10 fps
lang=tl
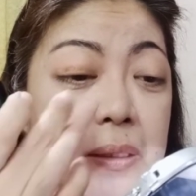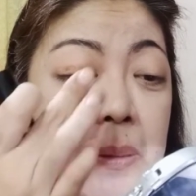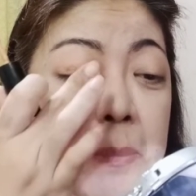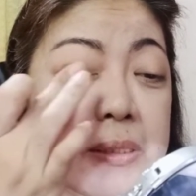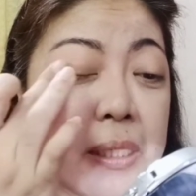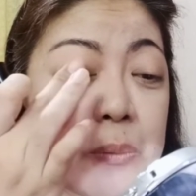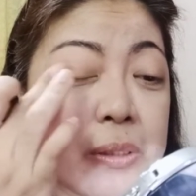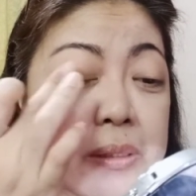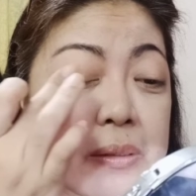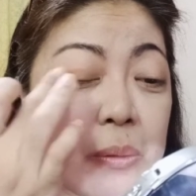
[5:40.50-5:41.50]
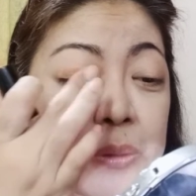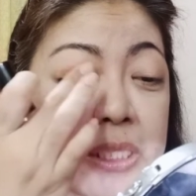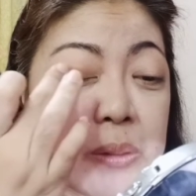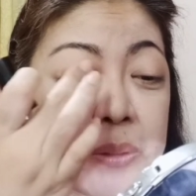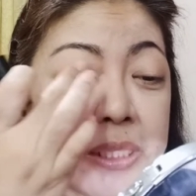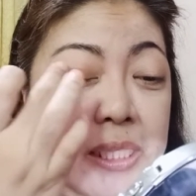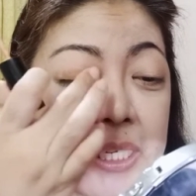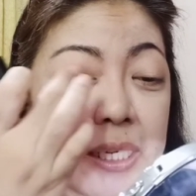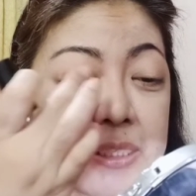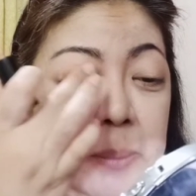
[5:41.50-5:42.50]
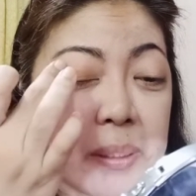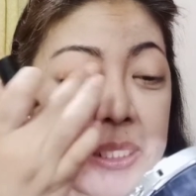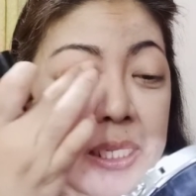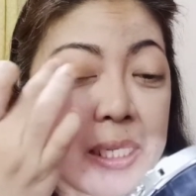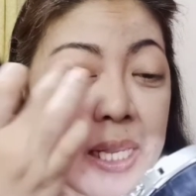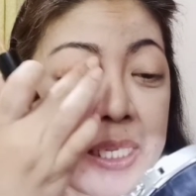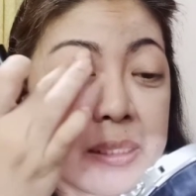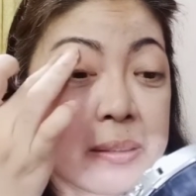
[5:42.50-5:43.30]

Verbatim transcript: Basta konti-konti lang guys ang paglalagay.